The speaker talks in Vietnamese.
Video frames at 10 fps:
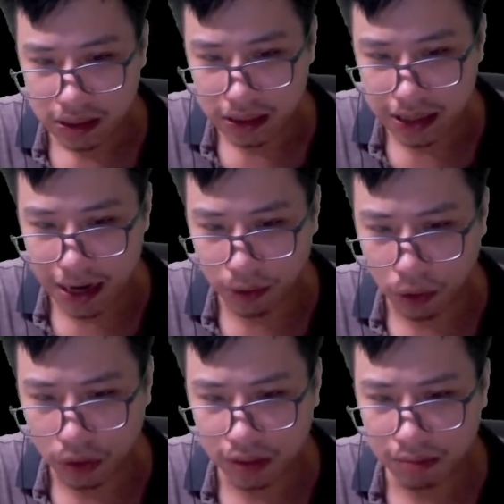Đạo
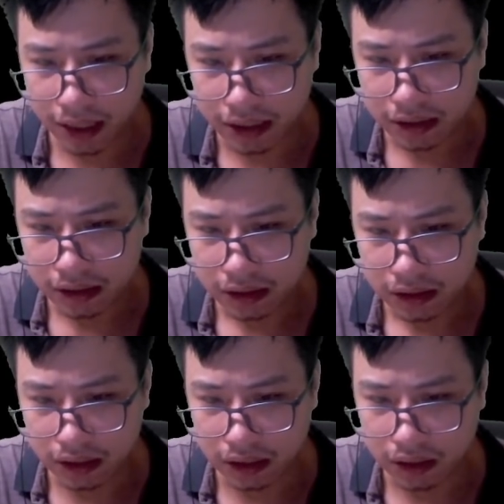cổ nhất mạch,
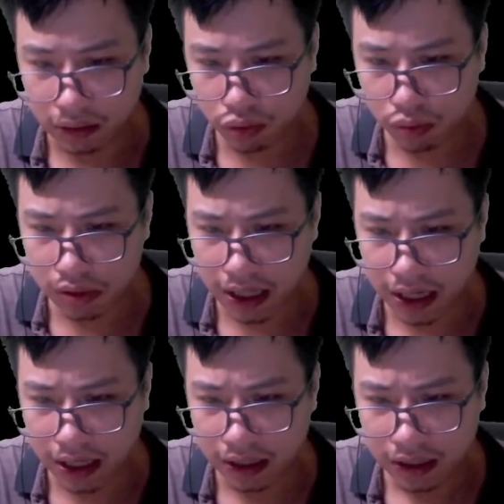trừ tộc thúc
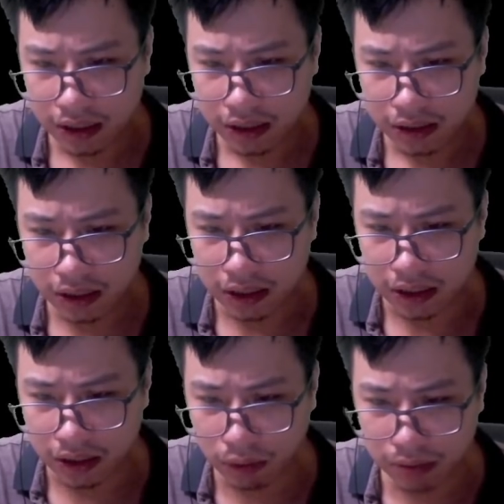ra, thì
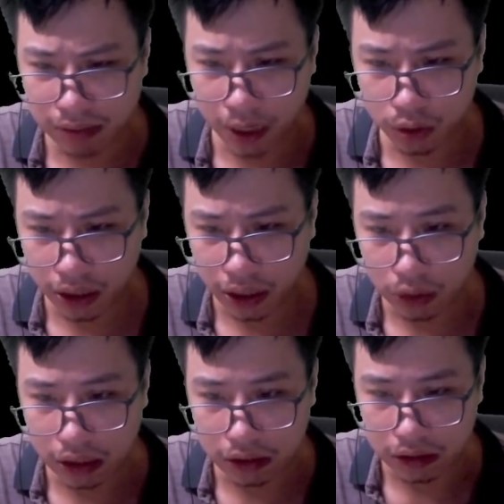không ai có thể có
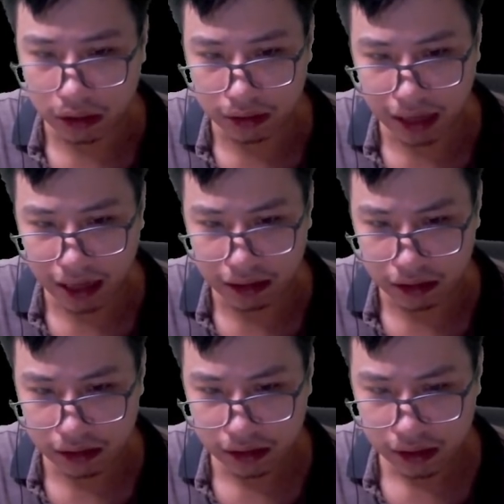thiên tư hơn ta
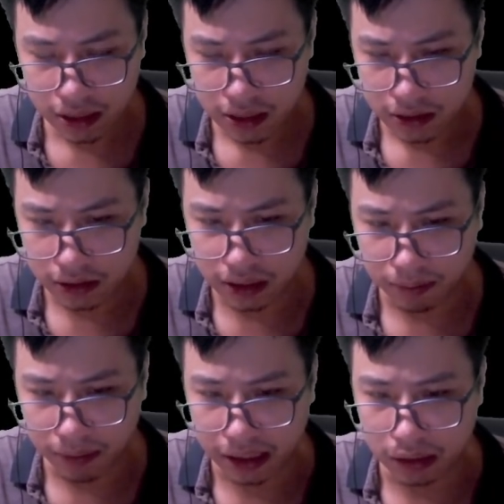được.
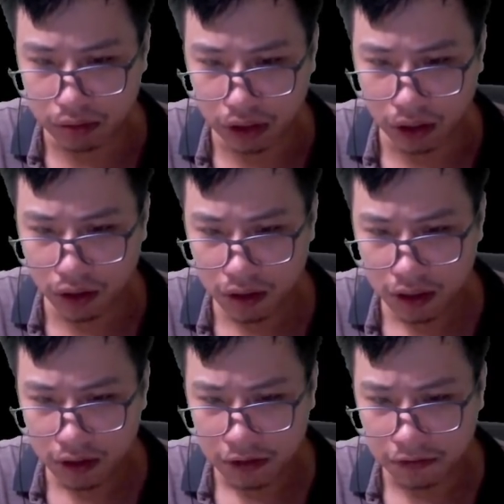Diệp Mịch không có,
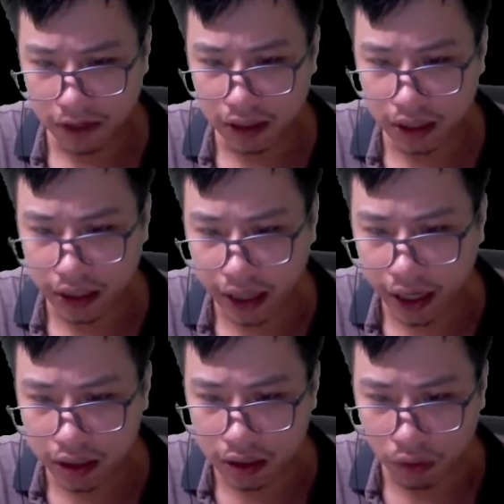và người
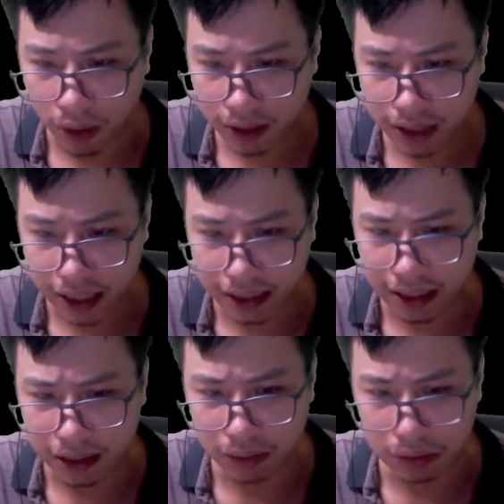kế thừa của hắn lại
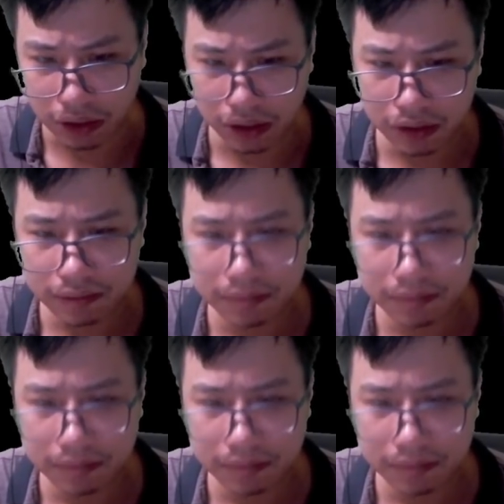càng không có.